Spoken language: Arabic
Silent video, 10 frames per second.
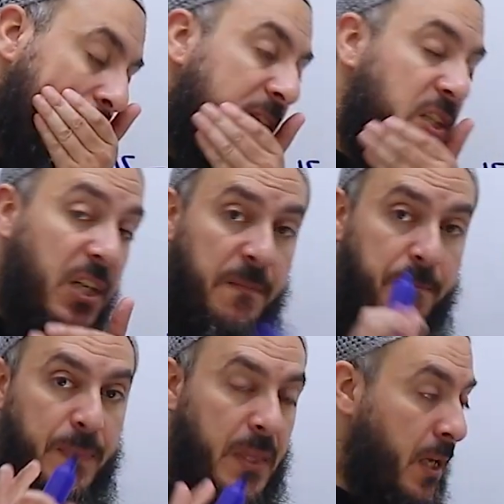ماشي
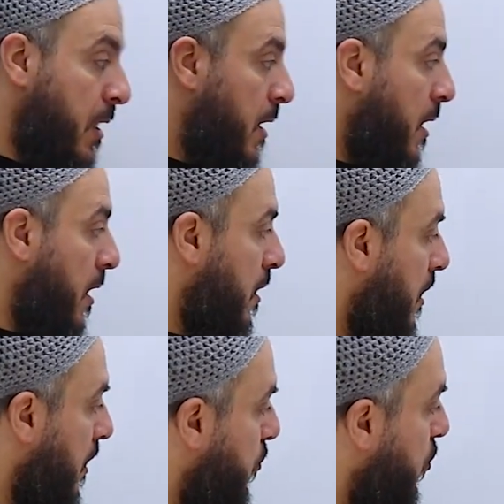ها
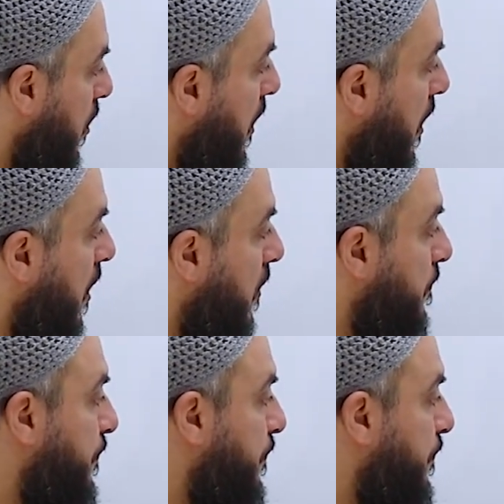كتبتوها ولا لا